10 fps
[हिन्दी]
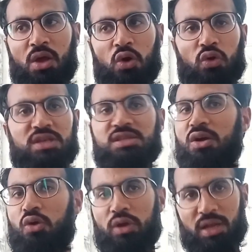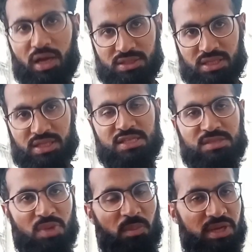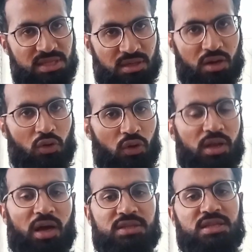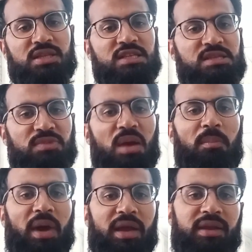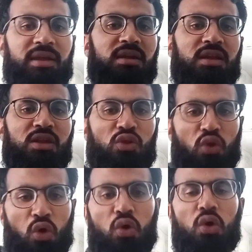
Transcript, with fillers: और इसका कोई इलाज नहीं थैलसीमिया मेजर का कोई इलाज नहीं थैलसीमिया माइनर के दो